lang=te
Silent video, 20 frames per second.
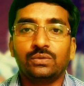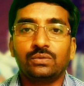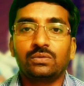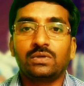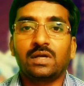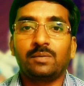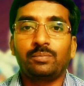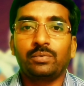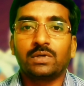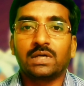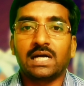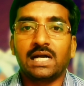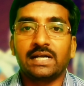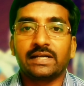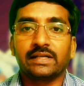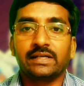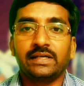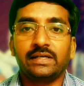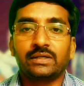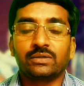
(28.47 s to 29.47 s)
యూరప్
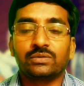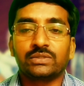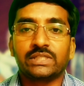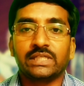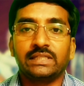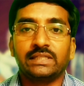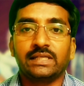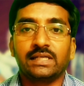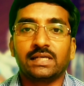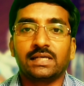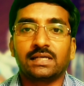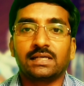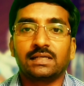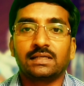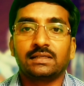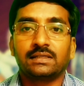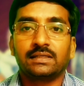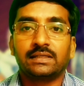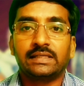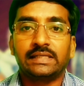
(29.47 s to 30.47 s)
కాంటినెంట్కు చెందిన
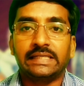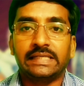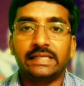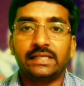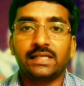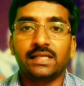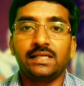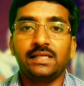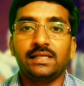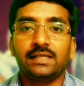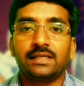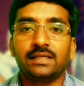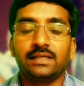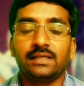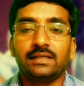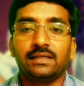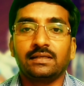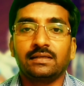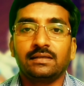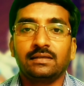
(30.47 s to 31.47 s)
ఇటలీకి
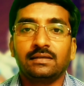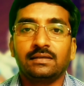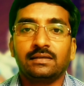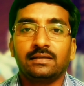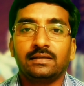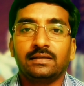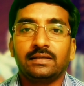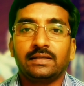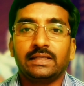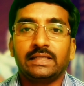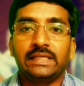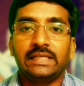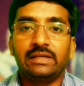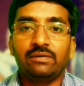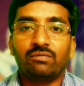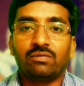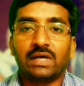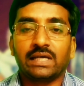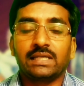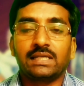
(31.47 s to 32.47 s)
ఈ
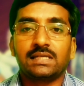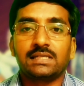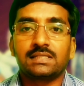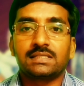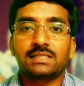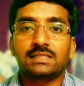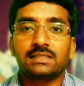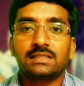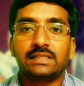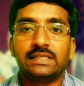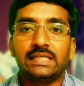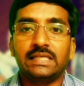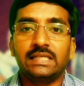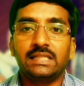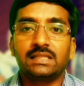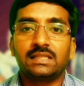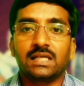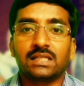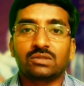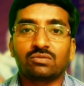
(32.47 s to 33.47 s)
వైరస్
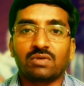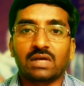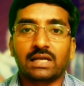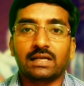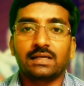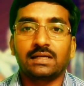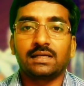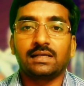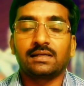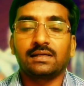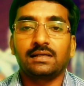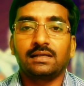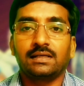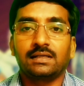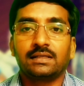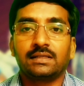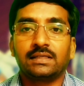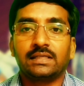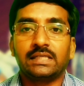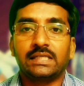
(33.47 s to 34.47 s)
ఇంత త్వరగా
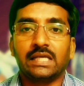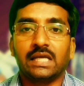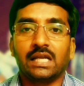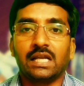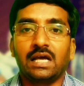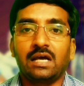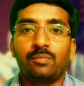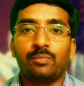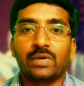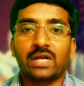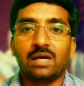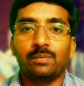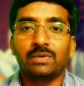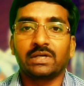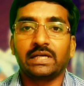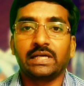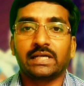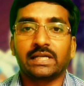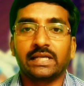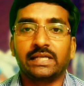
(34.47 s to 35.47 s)
ఎలా
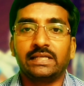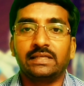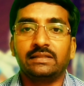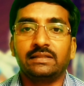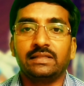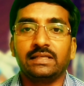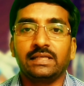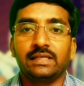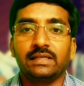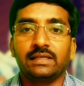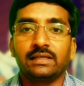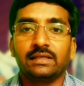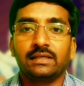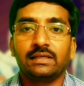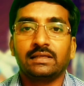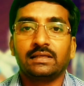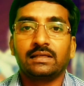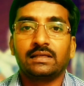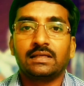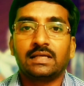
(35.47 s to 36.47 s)
ప్రాపగేట్ అయ్యింది
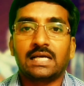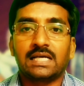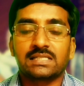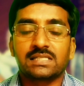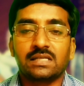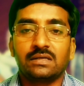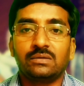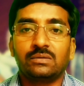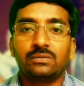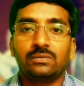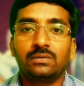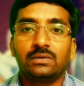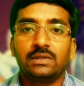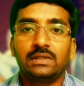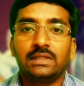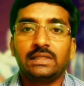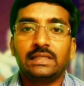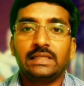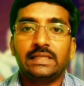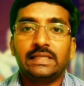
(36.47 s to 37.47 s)
అసలు
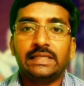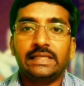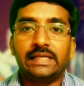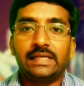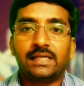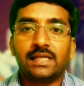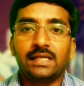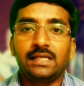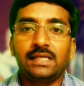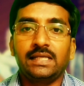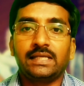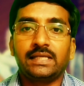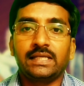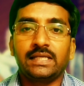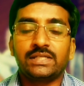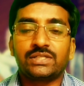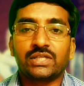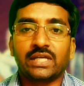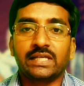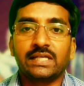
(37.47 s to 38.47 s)

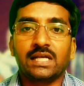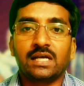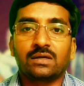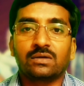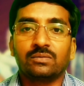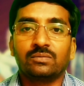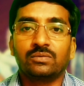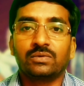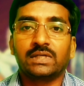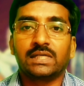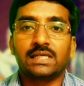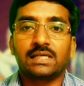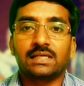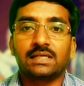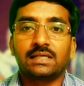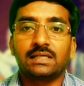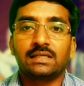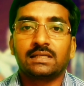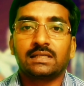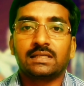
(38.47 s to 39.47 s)
ఇటలీకి చైనాకు ఉన్న
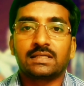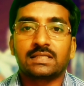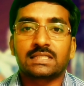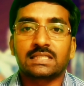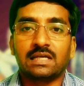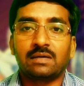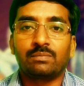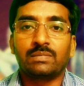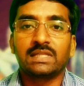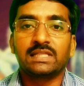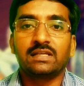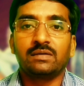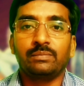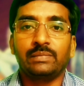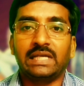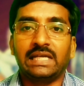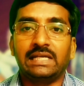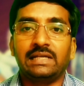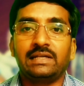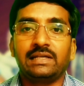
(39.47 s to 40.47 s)
సంబంధం
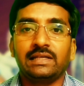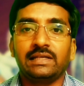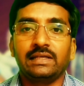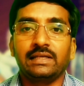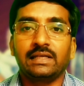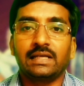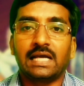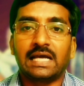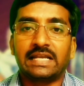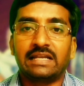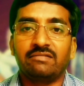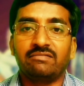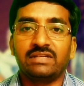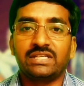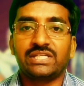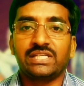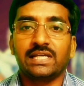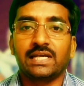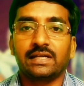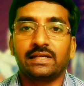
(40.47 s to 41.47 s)
ఏంటి అనే
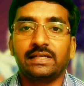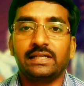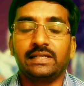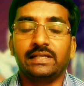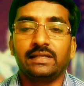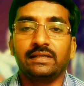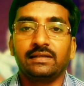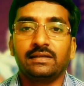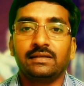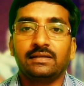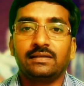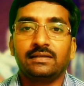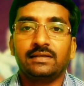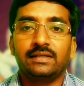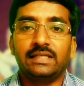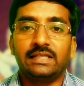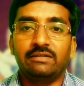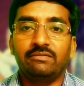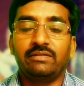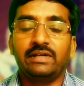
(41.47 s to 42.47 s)
విషయాన్ని
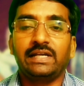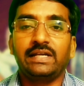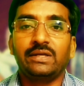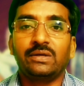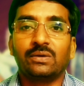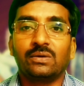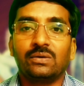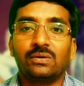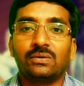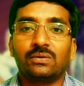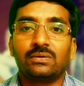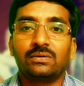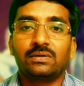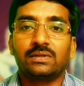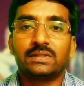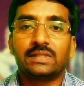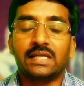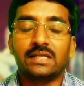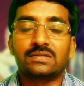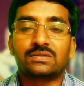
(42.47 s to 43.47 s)
ఈ వీడియోలో
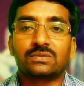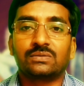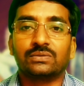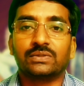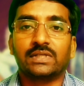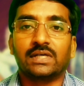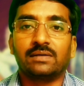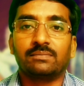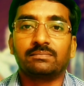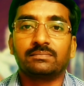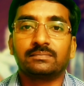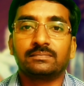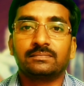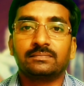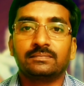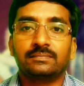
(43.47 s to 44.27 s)
తెలుసుకుందాం